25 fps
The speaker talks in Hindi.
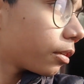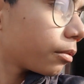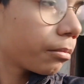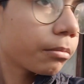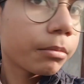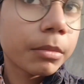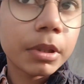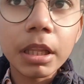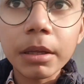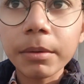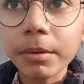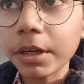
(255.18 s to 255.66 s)

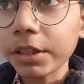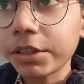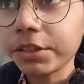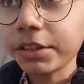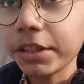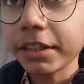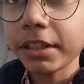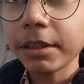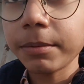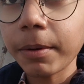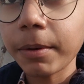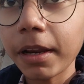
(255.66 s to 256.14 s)
मतलब
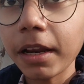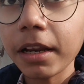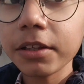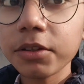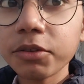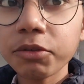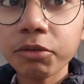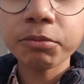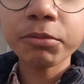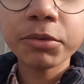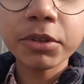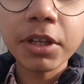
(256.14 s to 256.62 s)
अच्छे से पहले
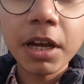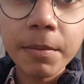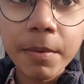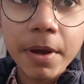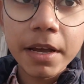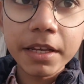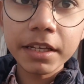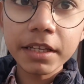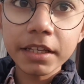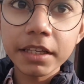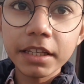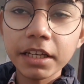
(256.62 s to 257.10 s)
सुमसाम
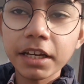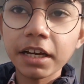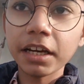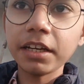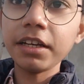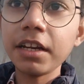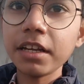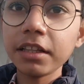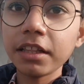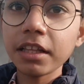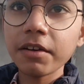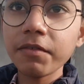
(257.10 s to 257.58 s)
ऐसे निकल
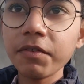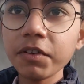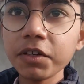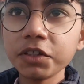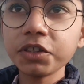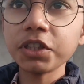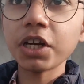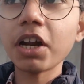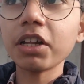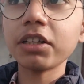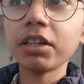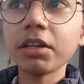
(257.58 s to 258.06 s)
लेते हैं फिर
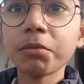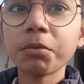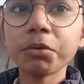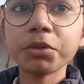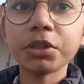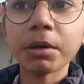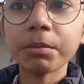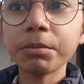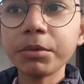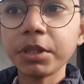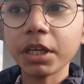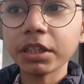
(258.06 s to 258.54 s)
चारों तरफ को
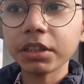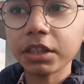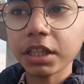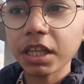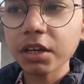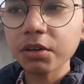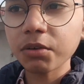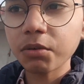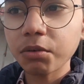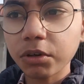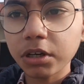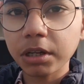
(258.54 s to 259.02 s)
जब देखते हैं
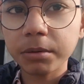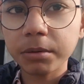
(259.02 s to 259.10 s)
एक कोने